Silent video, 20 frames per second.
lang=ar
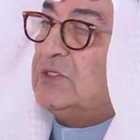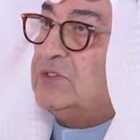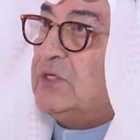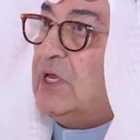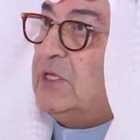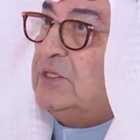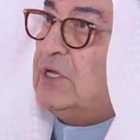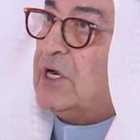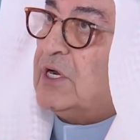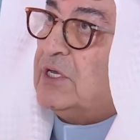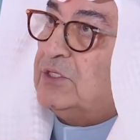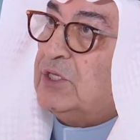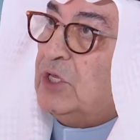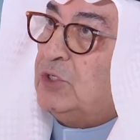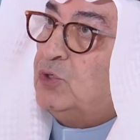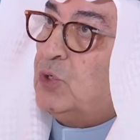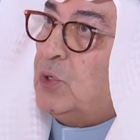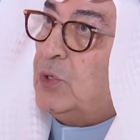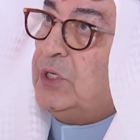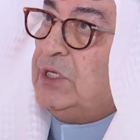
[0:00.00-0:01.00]
الصادرات
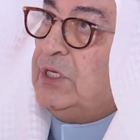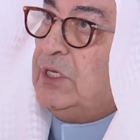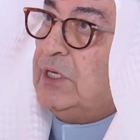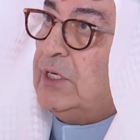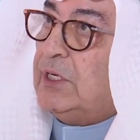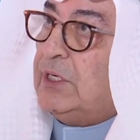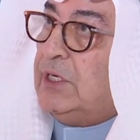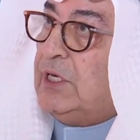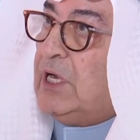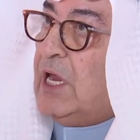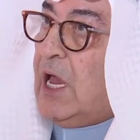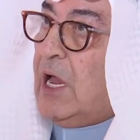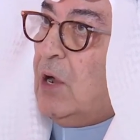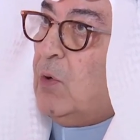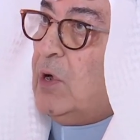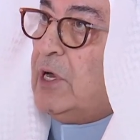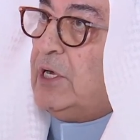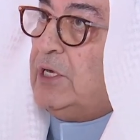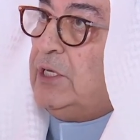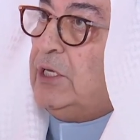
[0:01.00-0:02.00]
التركية إلى
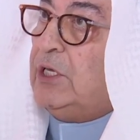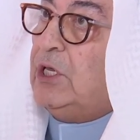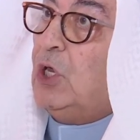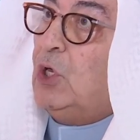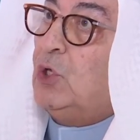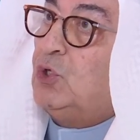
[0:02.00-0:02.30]
حوالي